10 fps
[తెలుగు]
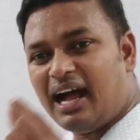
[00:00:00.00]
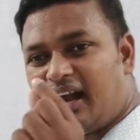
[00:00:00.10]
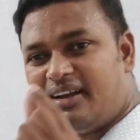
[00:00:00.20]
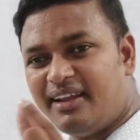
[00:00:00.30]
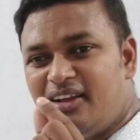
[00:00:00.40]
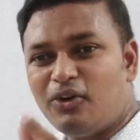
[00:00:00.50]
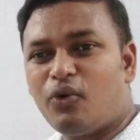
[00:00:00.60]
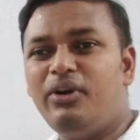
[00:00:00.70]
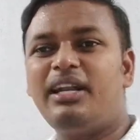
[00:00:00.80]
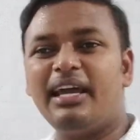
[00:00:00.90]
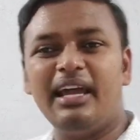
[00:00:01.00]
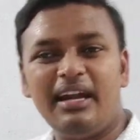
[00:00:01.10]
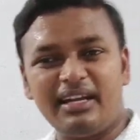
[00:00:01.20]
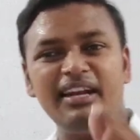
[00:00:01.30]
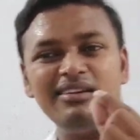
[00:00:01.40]
ఆ డ్రింక్ కొంటే
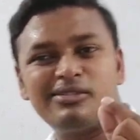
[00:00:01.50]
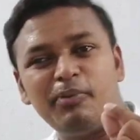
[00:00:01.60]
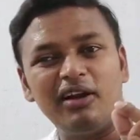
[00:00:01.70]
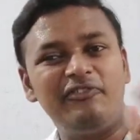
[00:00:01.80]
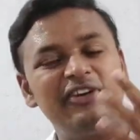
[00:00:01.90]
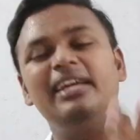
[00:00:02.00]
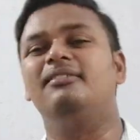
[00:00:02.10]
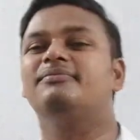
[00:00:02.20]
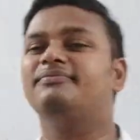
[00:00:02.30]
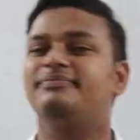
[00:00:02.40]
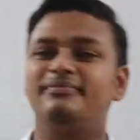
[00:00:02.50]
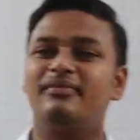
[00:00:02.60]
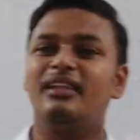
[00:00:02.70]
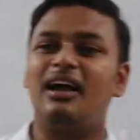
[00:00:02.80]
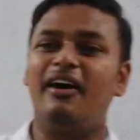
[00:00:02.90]
టెన్నిస్ బాల్ ఫ్రీ
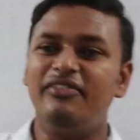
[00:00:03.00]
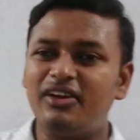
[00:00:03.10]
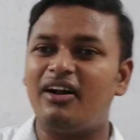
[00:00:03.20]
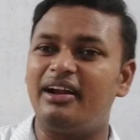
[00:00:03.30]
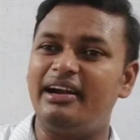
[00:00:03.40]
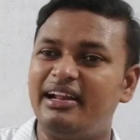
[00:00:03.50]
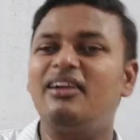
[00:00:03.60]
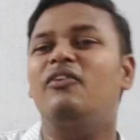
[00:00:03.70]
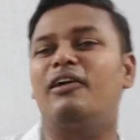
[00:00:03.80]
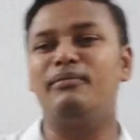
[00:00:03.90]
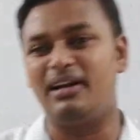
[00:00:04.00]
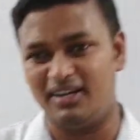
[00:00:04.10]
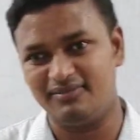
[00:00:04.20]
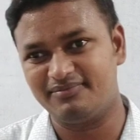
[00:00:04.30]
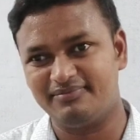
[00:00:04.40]
అందుకు ఆడు ఆ డ్రింక్
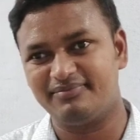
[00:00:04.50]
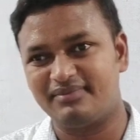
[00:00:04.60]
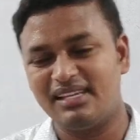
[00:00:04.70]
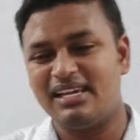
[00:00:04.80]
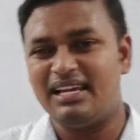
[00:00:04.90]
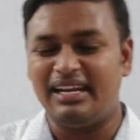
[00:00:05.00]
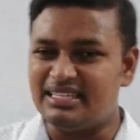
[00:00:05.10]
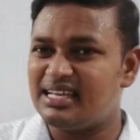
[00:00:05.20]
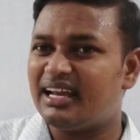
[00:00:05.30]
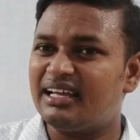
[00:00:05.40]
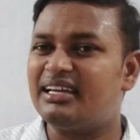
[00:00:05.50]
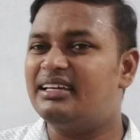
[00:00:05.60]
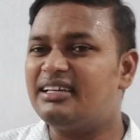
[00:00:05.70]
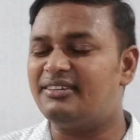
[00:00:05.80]
కొనమన్నాడు నిజానికి